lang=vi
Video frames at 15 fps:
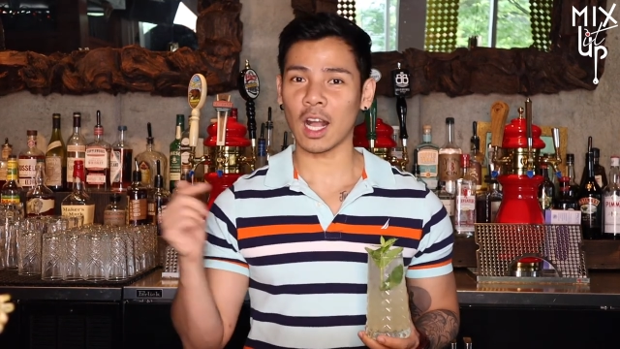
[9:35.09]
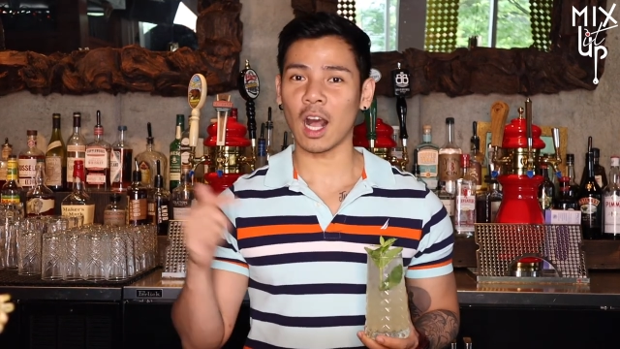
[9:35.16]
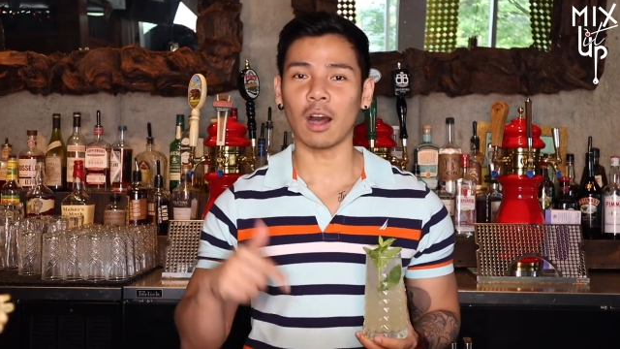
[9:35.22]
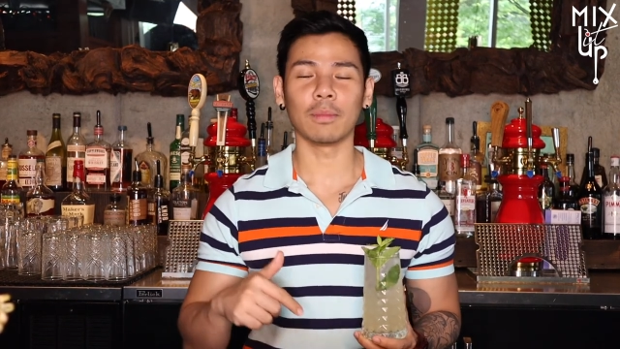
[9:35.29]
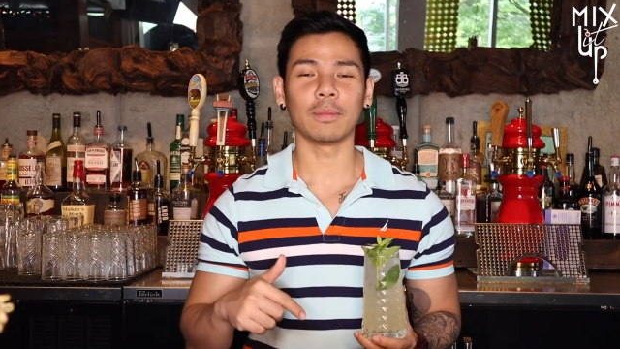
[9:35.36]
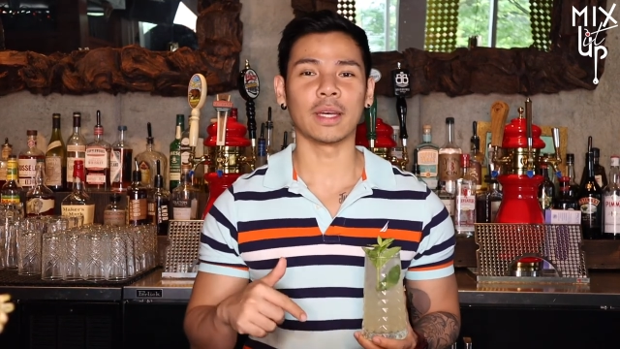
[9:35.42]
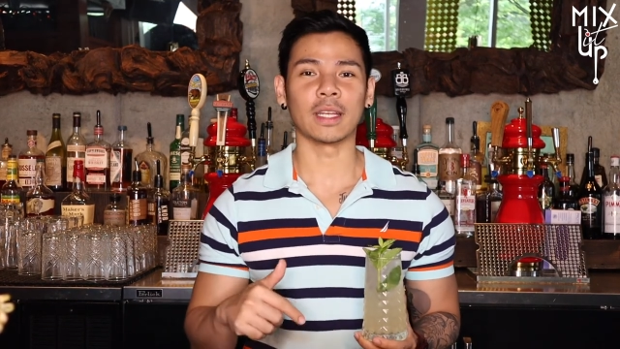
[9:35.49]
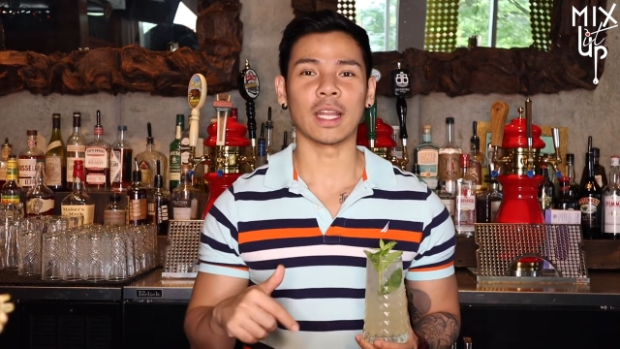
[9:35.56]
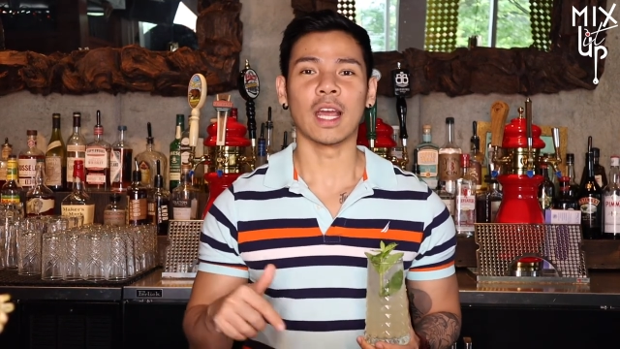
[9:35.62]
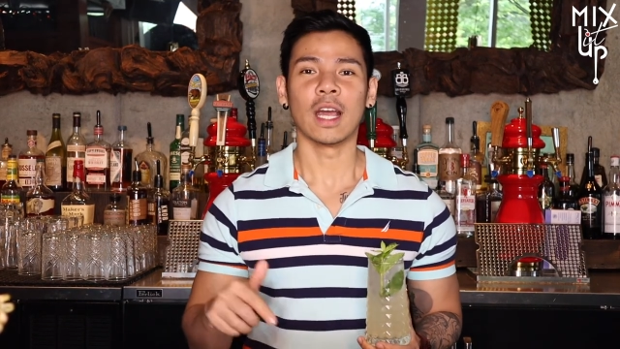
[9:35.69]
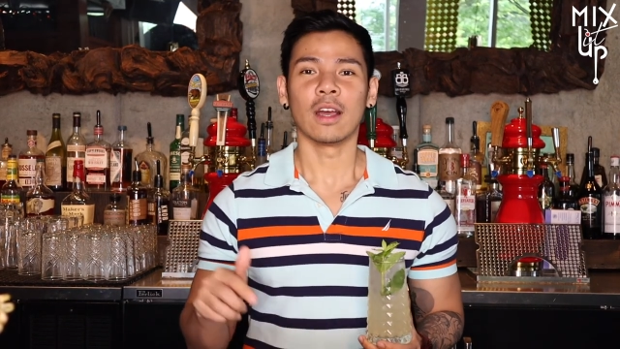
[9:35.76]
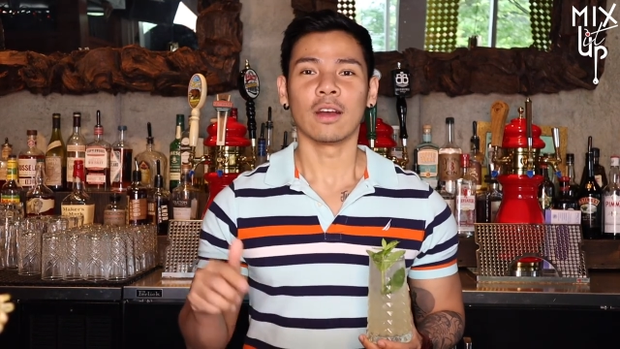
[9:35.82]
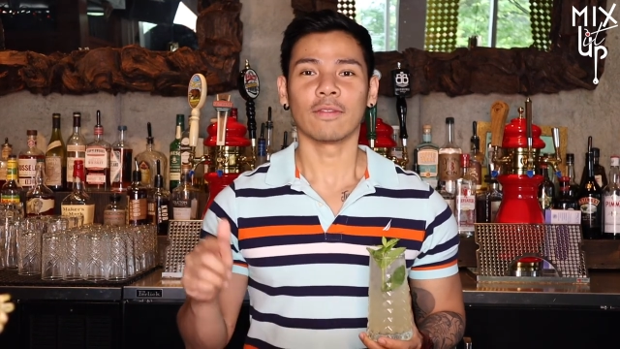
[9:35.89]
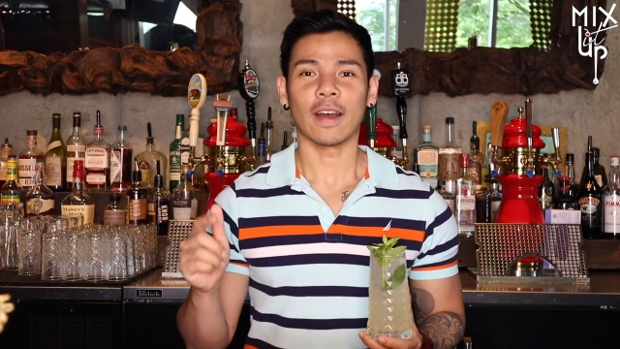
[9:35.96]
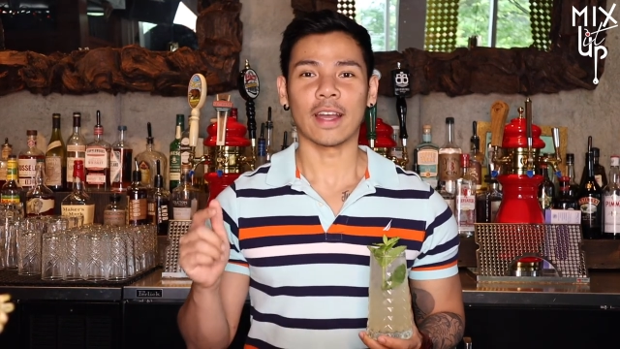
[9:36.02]
comment
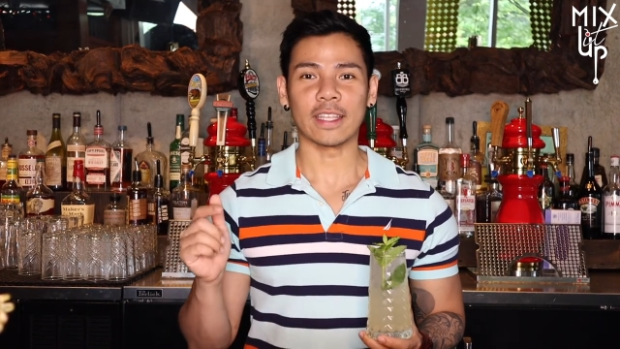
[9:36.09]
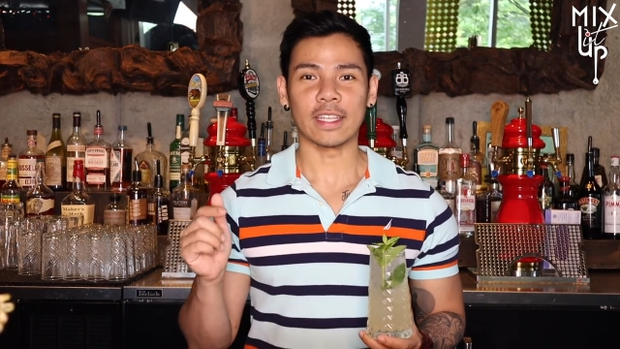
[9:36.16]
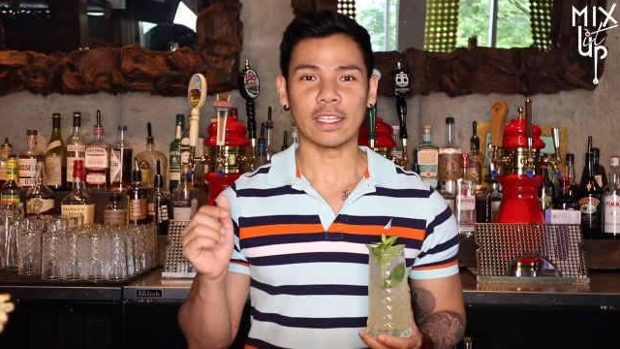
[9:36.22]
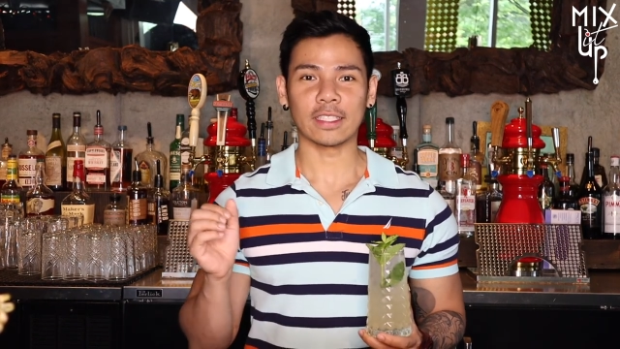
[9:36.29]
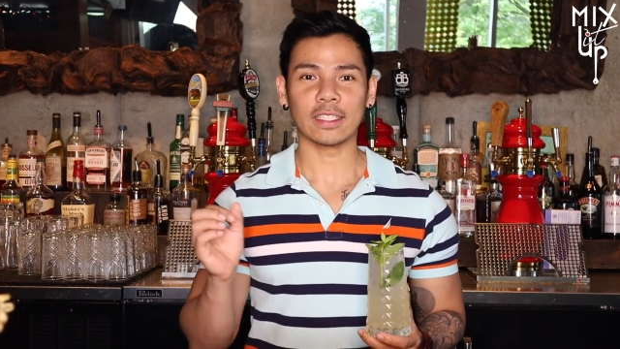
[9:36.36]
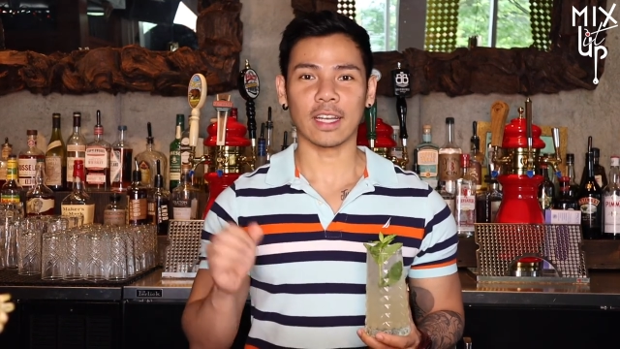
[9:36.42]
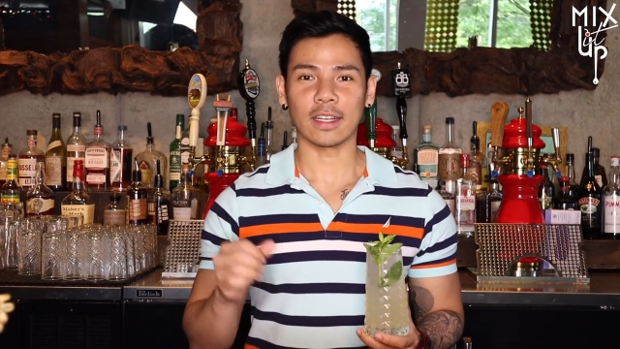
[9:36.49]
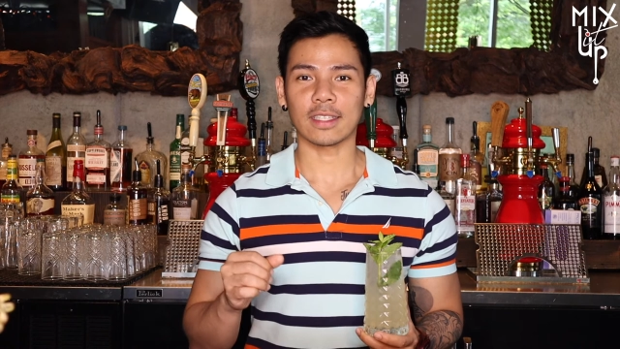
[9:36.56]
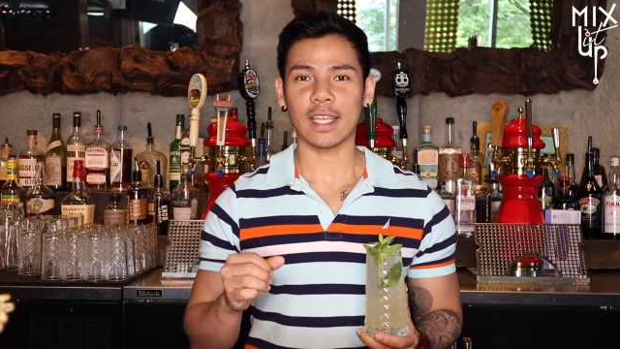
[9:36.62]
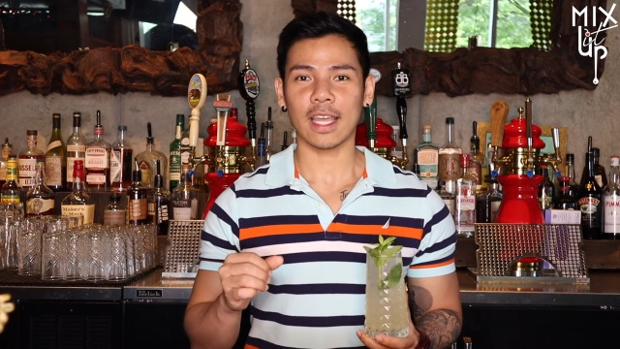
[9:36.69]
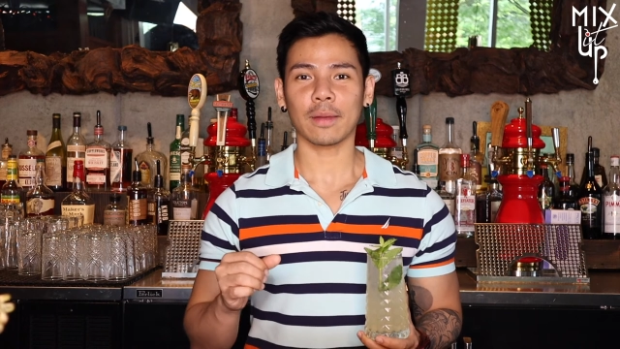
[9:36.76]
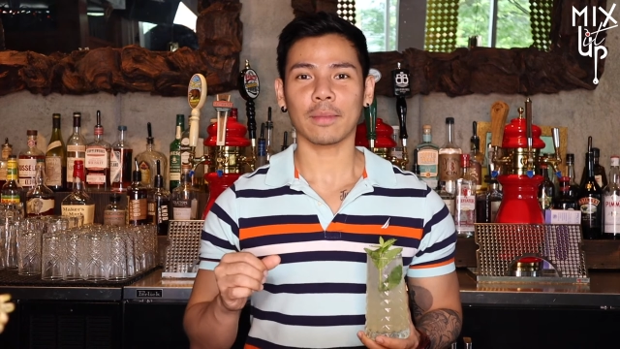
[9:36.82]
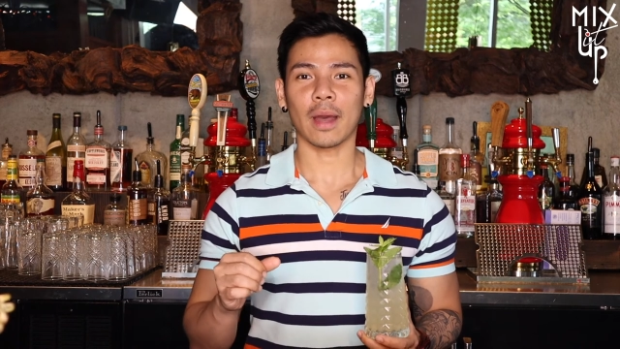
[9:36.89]
và những nhận xét